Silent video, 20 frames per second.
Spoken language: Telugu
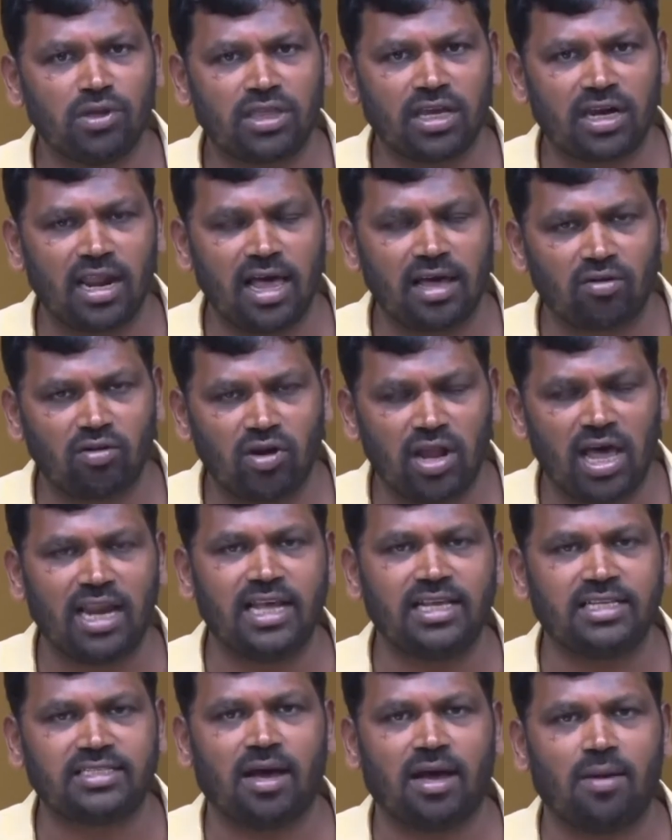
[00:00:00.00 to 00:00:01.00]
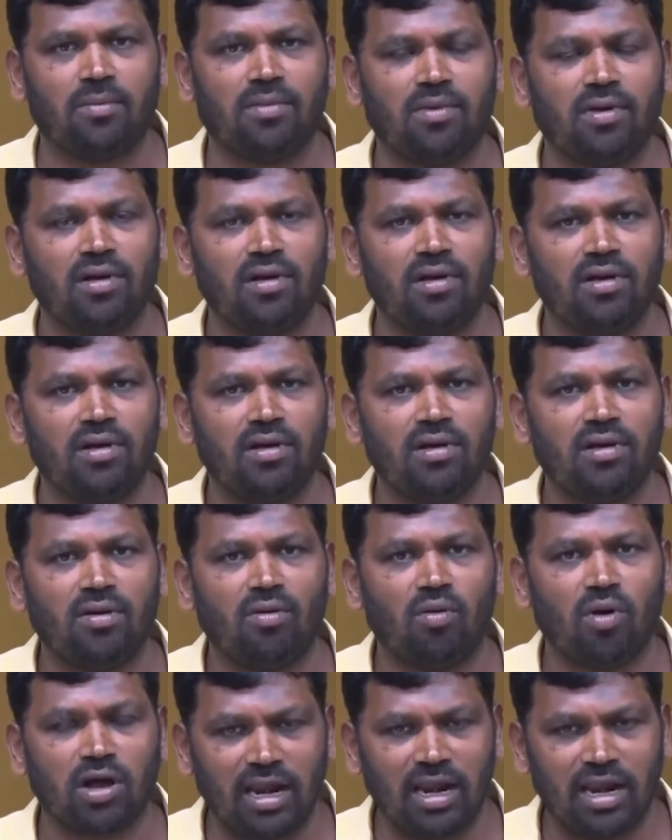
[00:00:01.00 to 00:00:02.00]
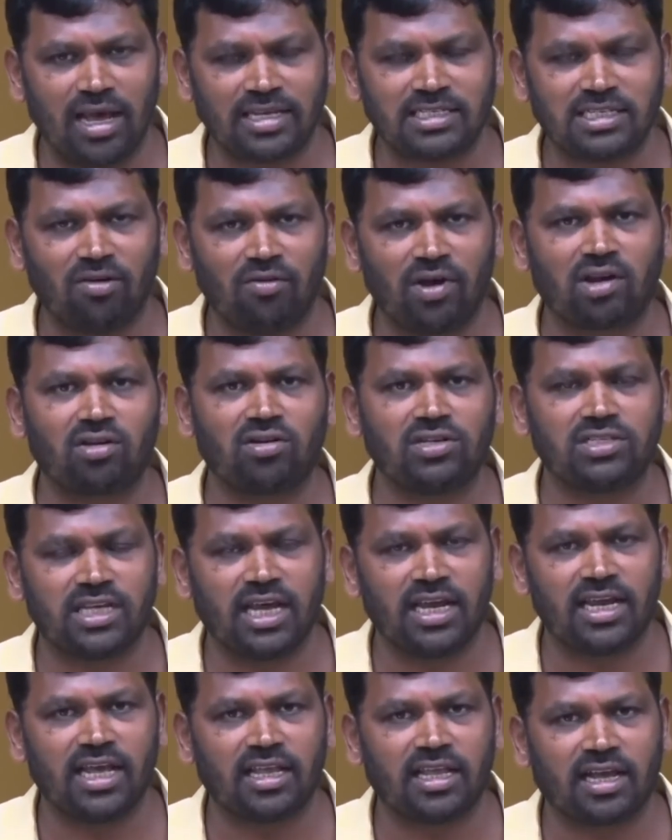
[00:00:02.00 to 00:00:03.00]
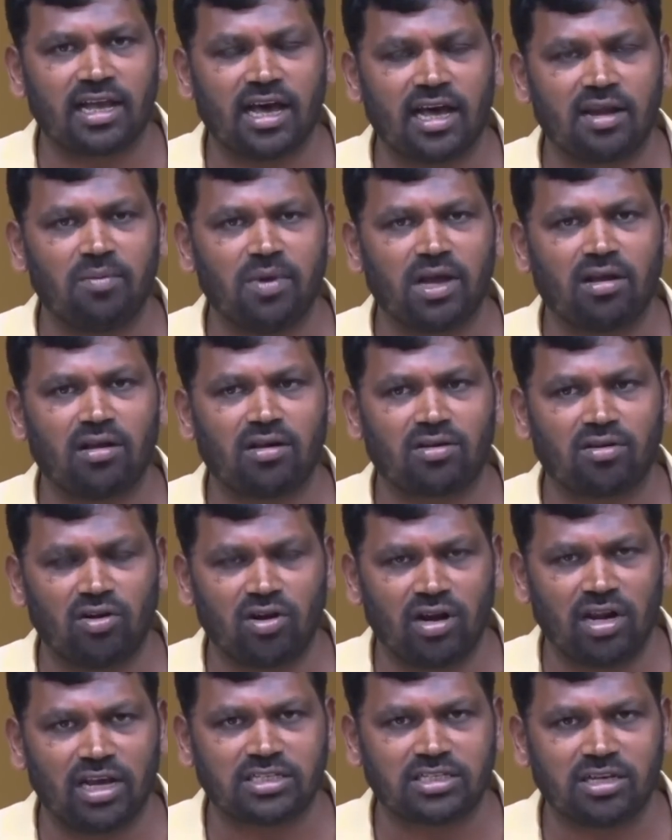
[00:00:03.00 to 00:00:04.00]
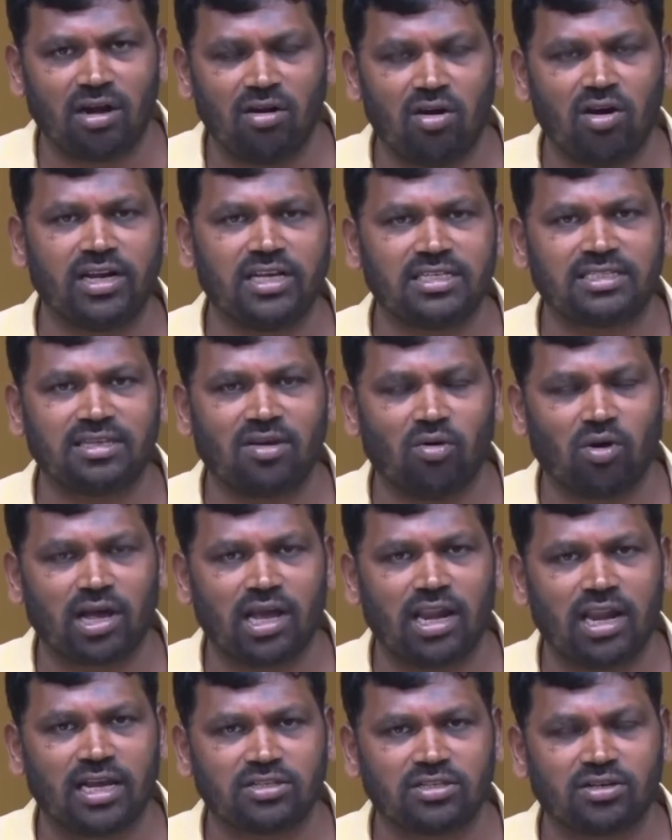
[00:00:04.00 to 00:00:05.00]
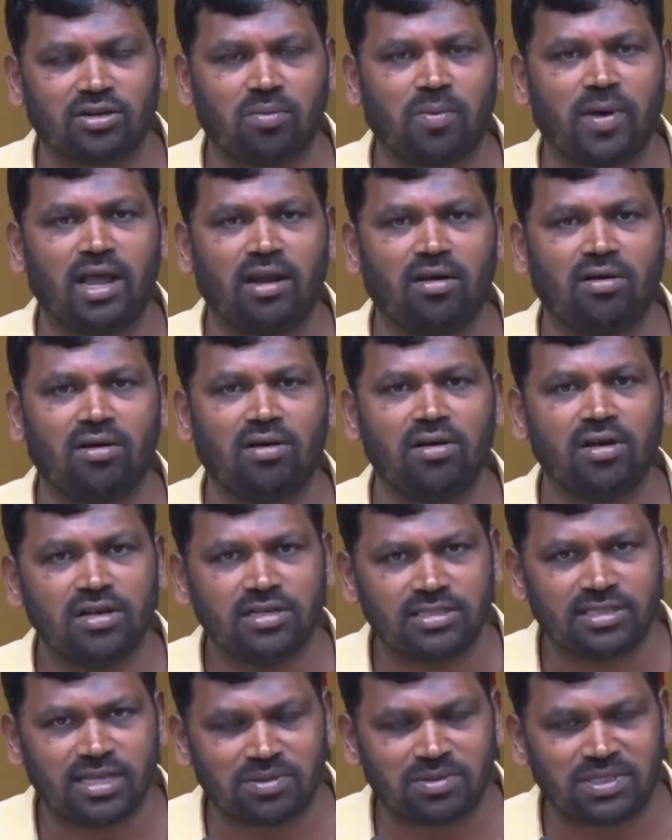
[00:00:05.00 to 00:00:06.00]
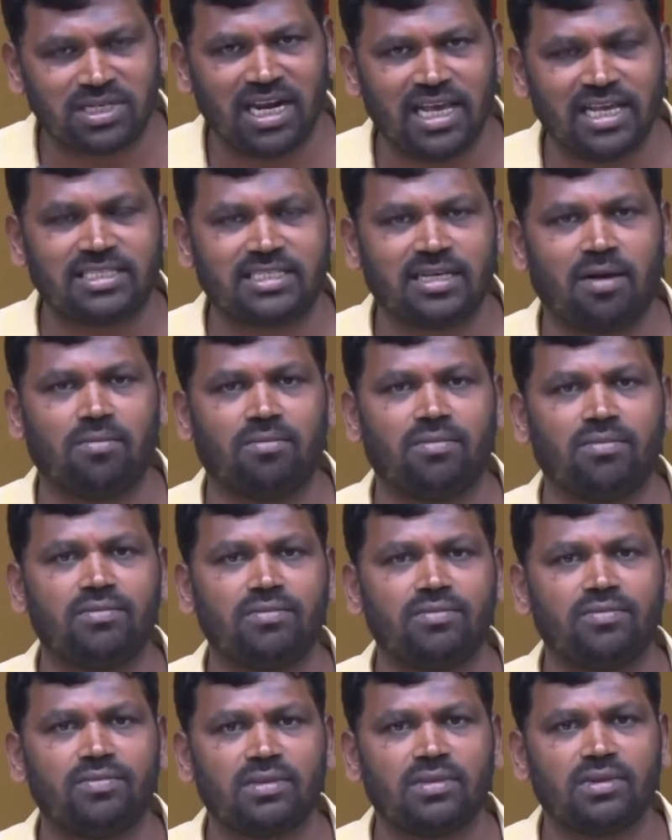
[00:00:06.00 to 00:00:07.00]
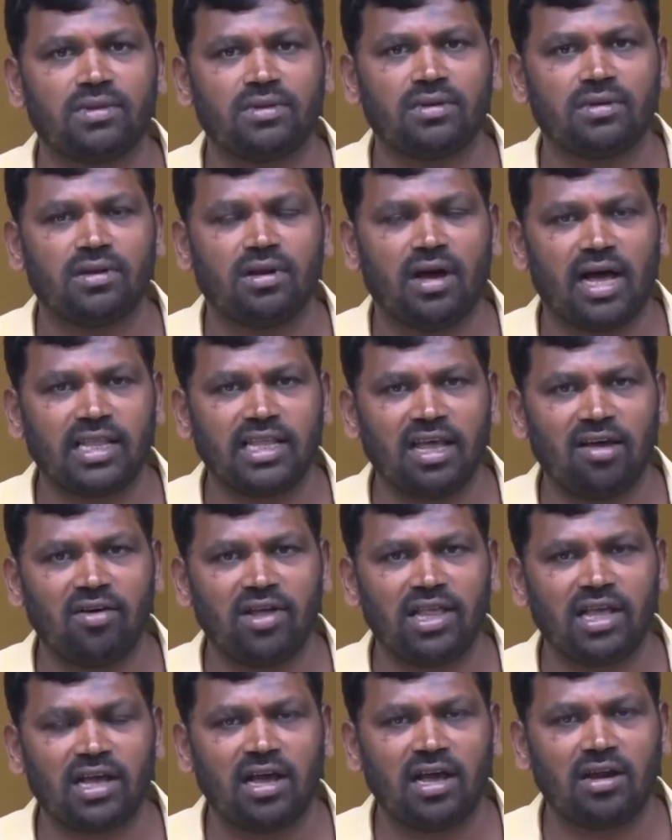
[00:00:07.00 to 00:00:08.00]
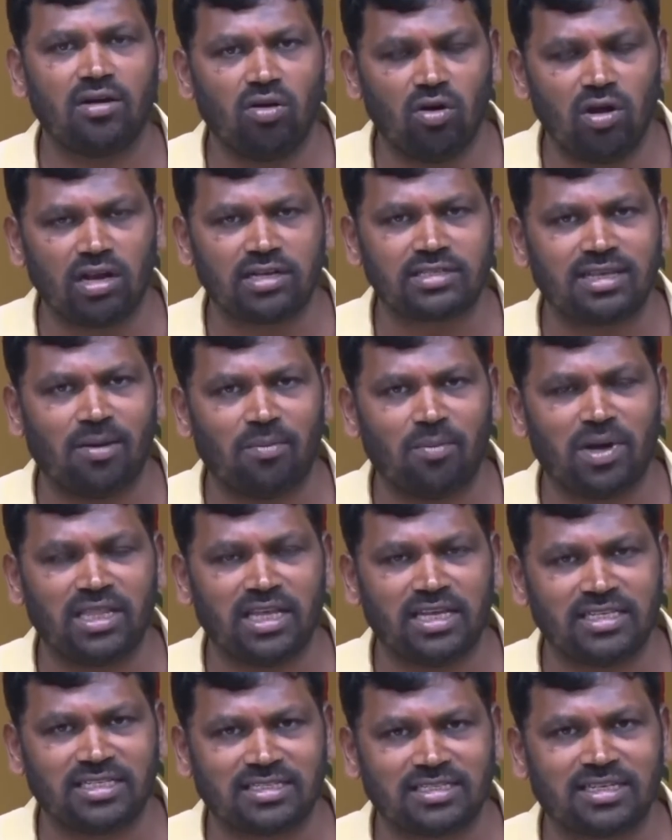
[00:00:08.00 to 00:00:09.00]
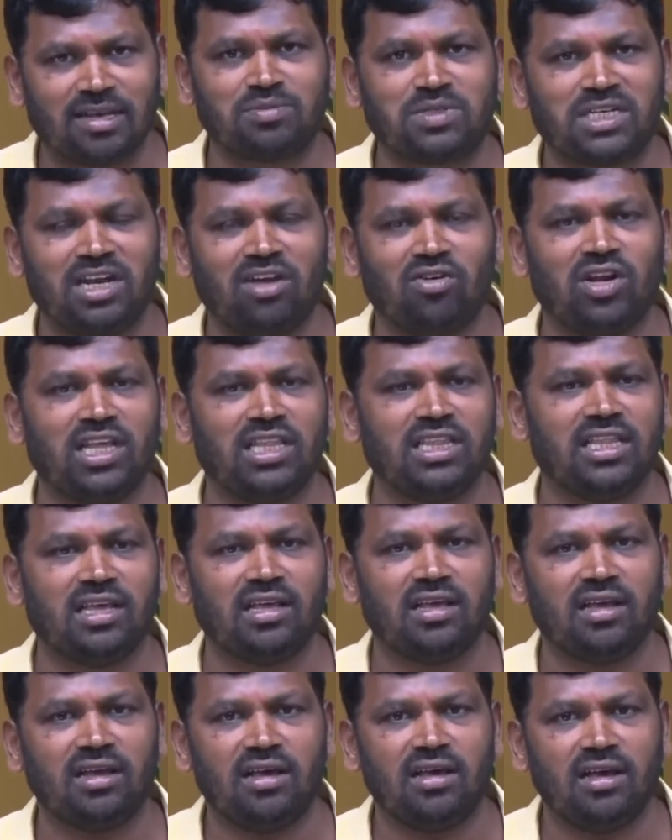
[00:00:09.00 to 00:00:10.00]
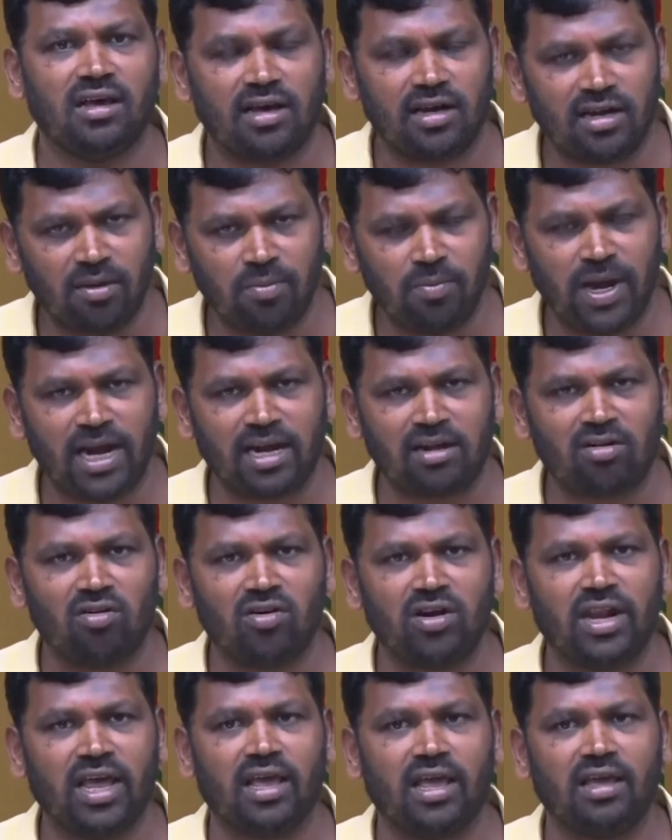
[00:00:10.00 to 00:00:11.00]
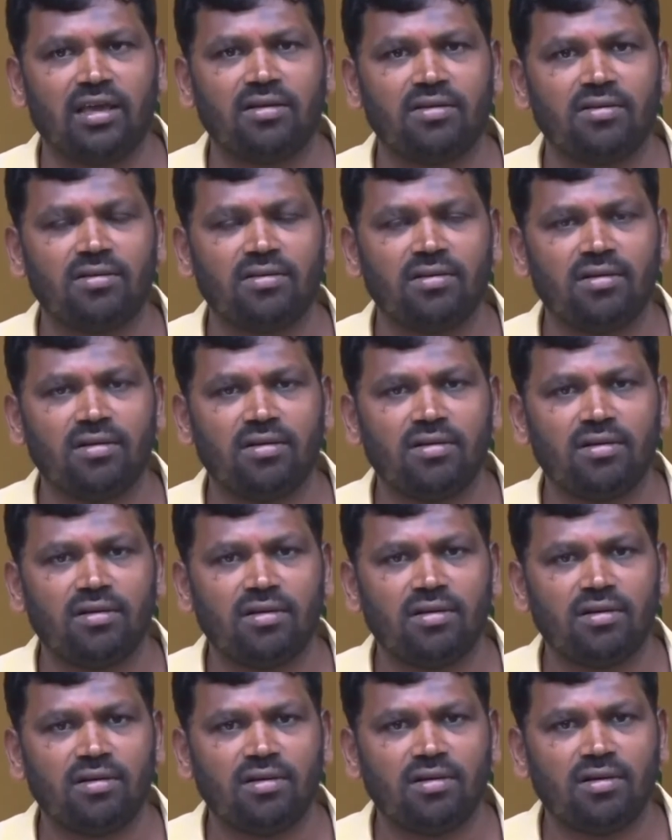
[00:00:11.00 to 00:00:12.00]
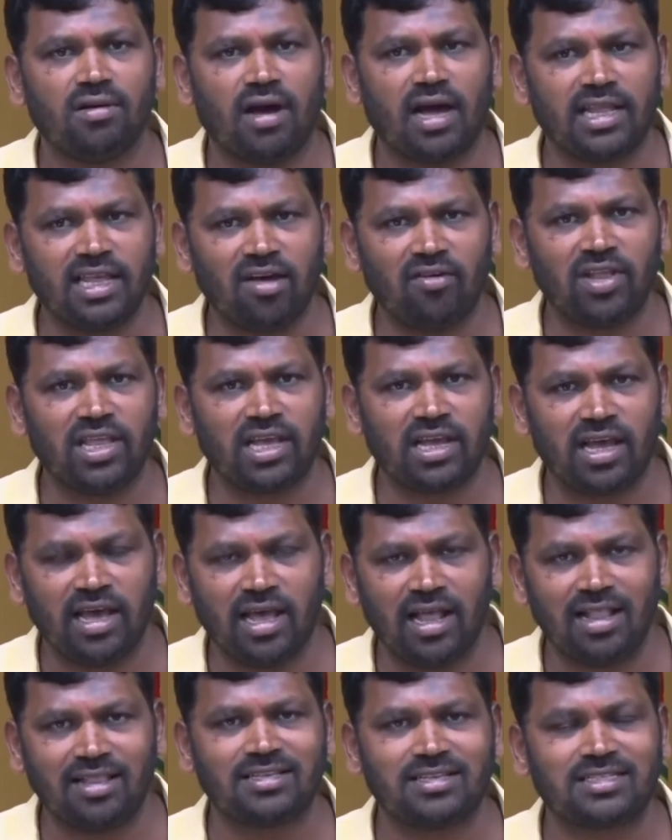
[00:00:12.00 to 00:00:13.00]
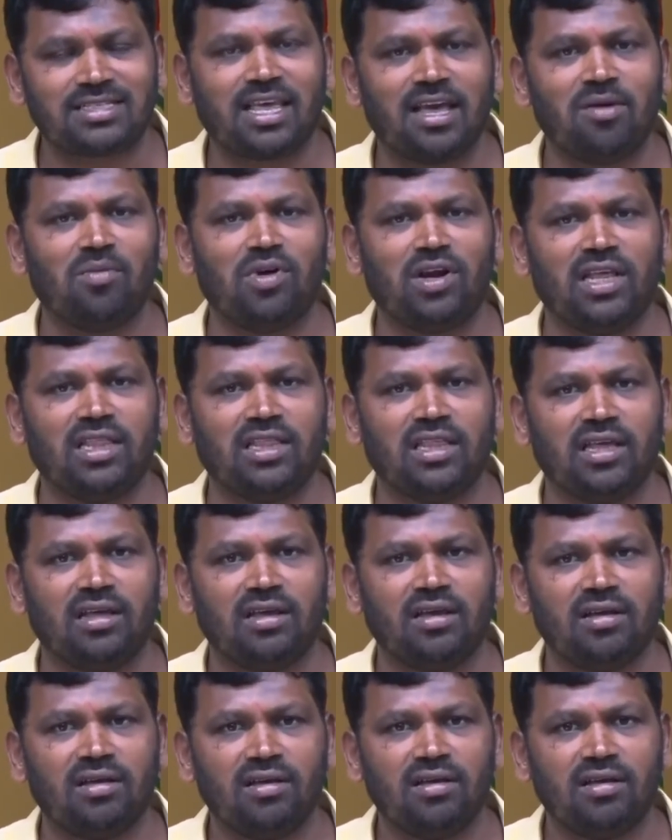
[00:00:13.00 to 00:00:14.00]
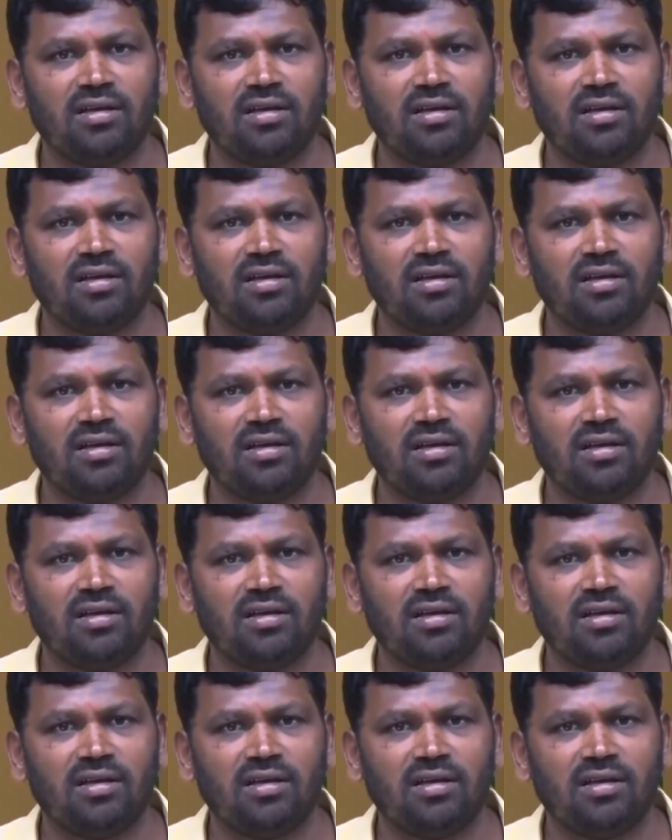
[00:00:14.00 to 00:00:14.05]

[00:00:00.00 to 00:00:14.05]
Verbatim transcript: ముద్రల రుణాలు ఇచ్చాం ఒక లక్ష వరకు చేనేత కార్మికులకు రెండు లక్షలు లోన్ ఇస్తే ఒక లక్ష రూపాయలు సబ్సిడీ ఇచ్చాం అదేవిధంగా నూలుకు సంబంధించి సబ్సిడీ ఉన్నింది రిబేట్లు ఉన్నాయి అదేవిధంగా హెల్త్ స్కీమ్ ఉన్నింది